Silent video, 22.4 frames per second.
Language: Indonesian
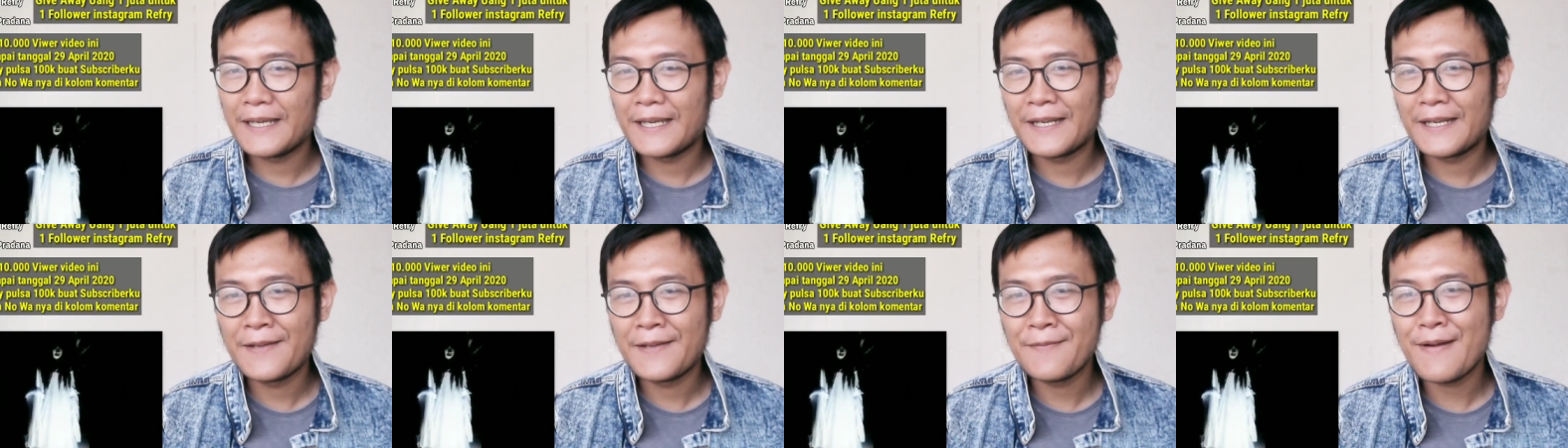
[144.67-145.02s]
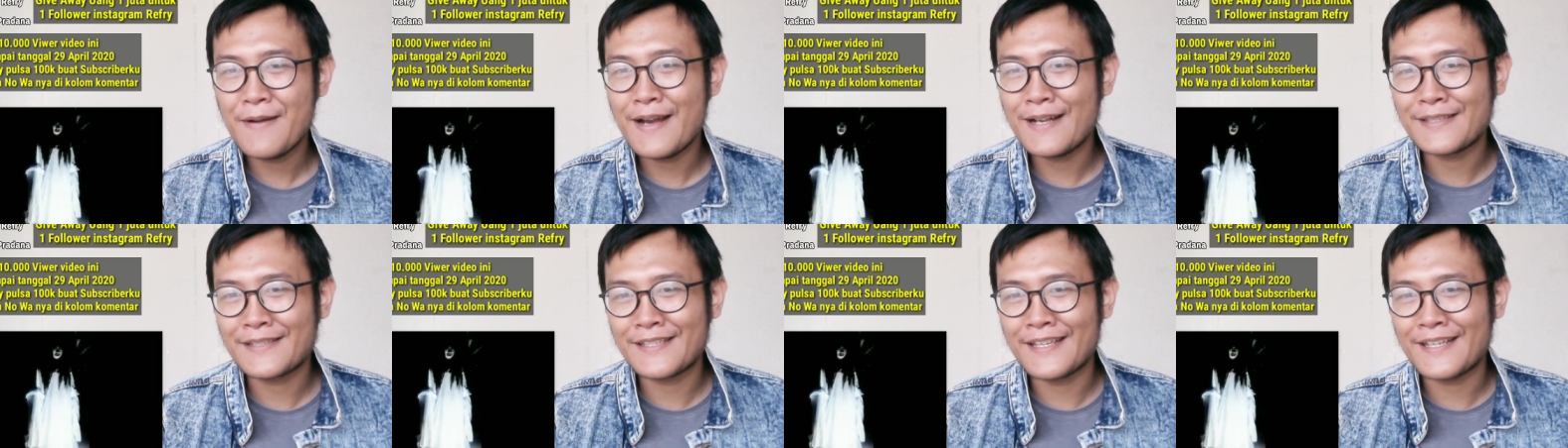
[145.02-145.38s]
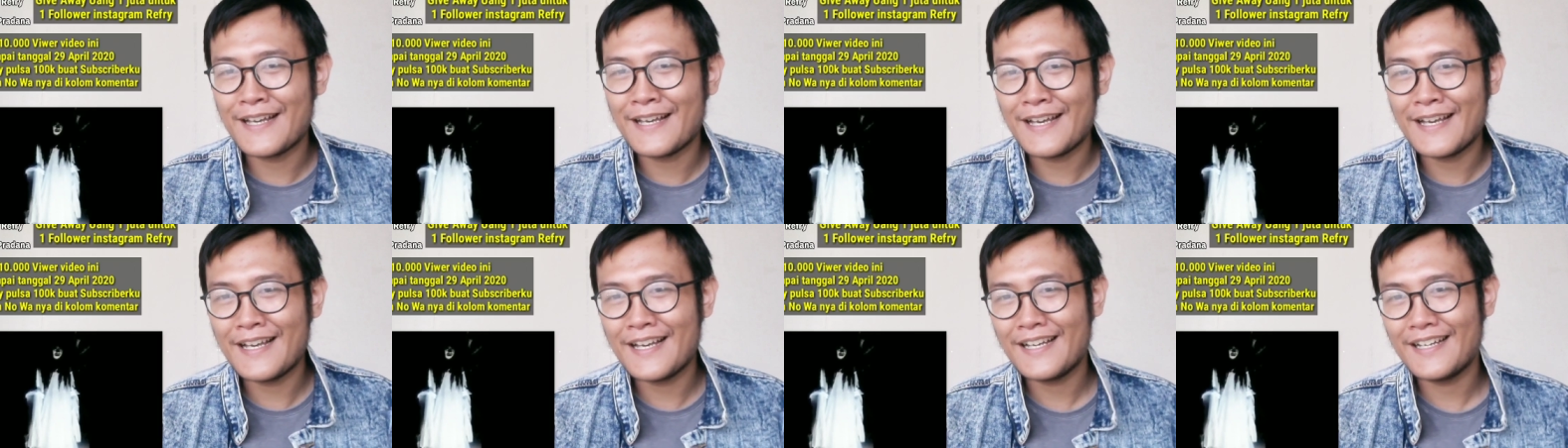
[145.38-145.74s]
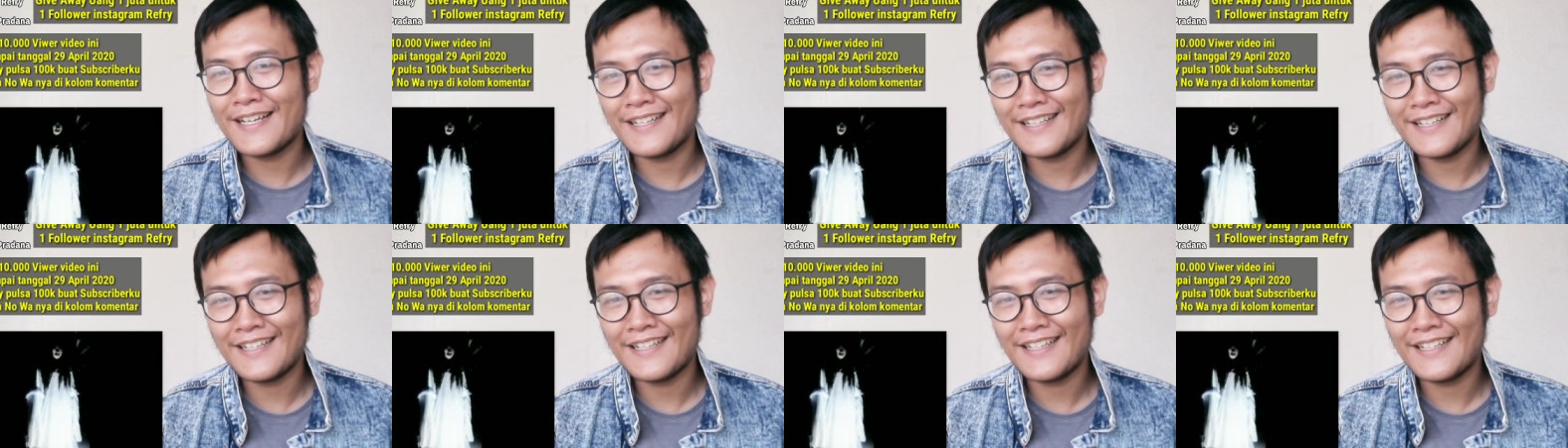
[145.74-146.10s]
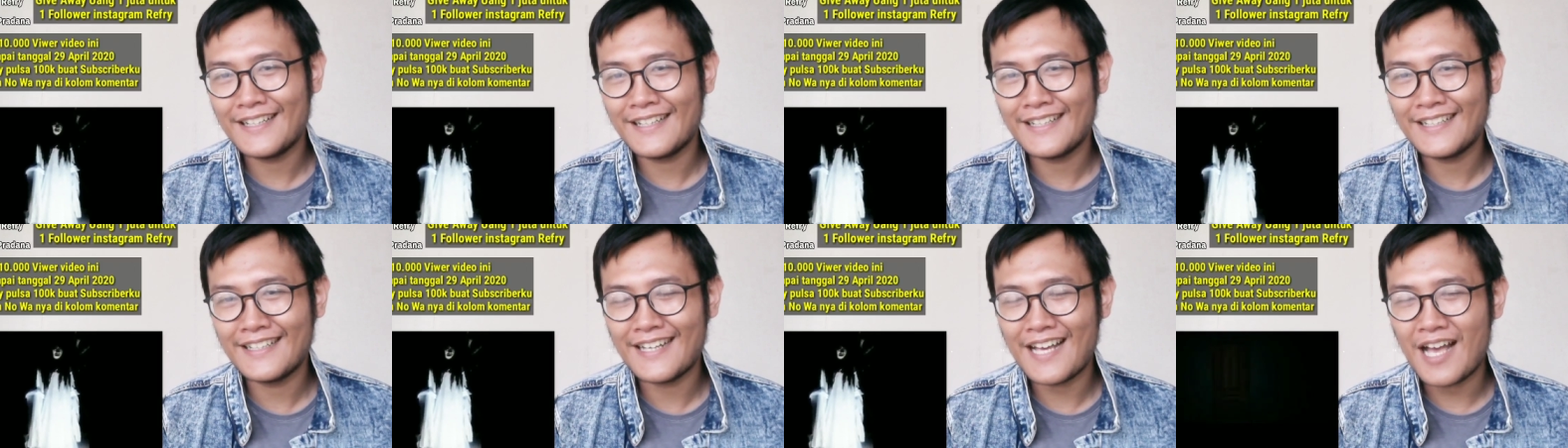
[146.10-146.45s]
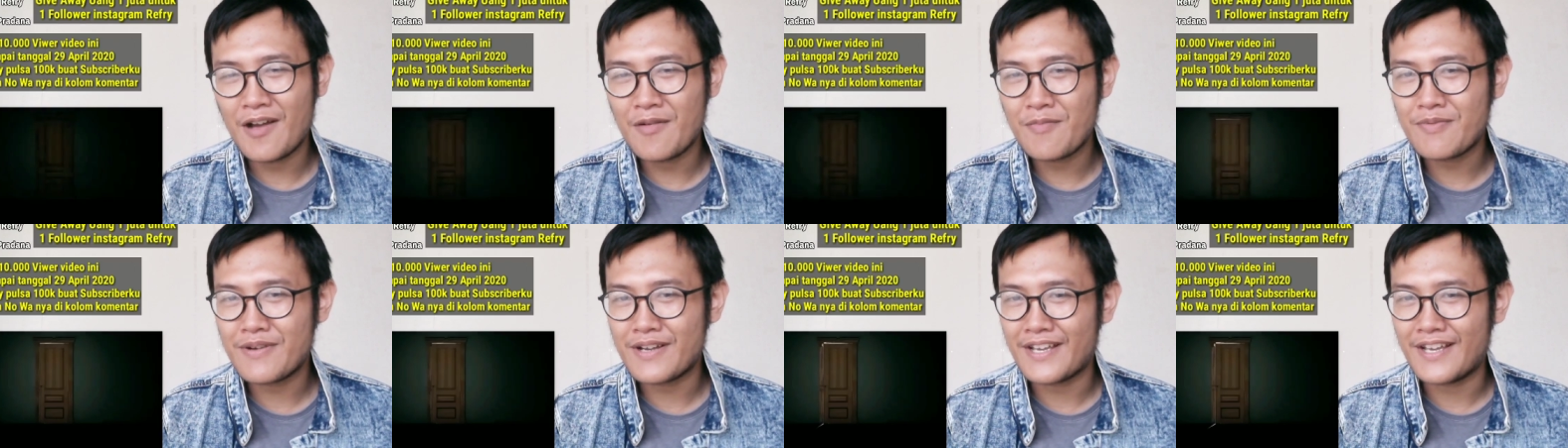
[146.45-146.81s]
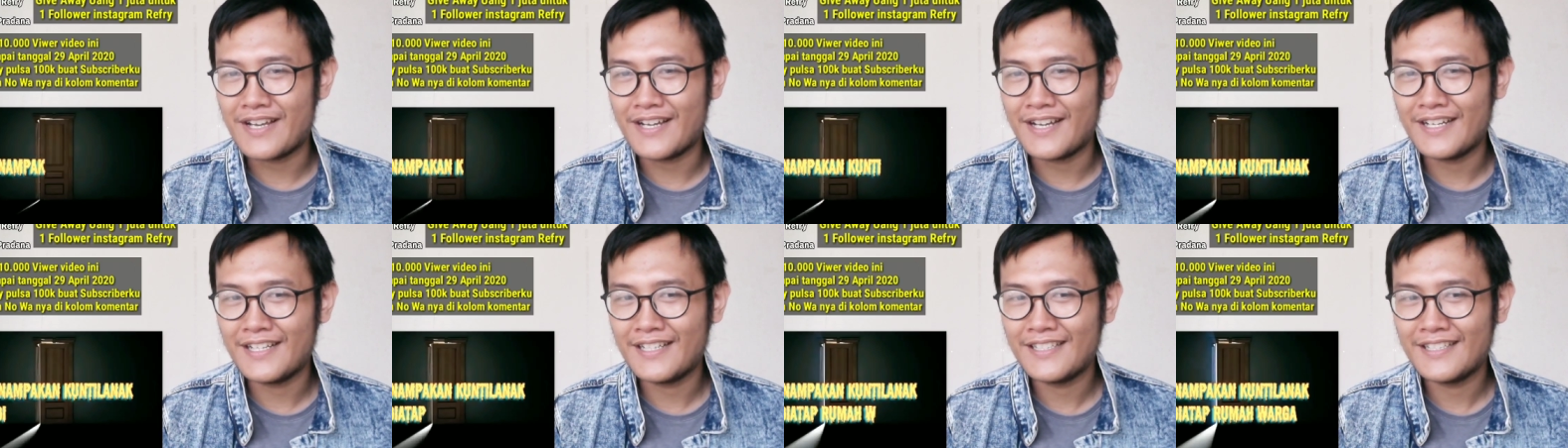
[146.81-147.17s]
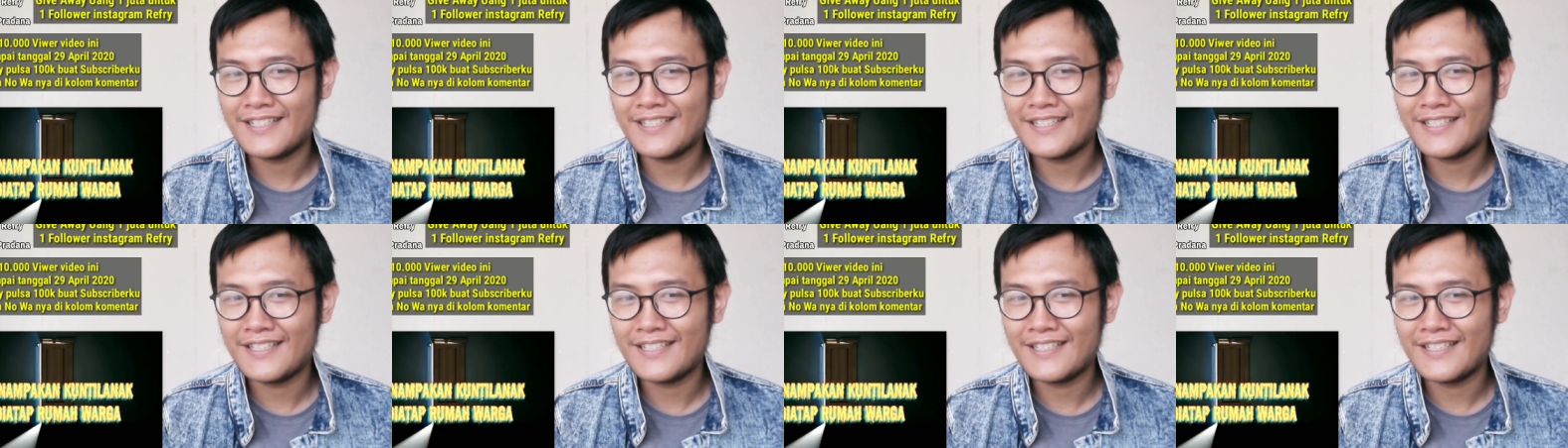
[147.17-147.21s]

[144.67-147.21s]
Ini bahasa uh, apa ya?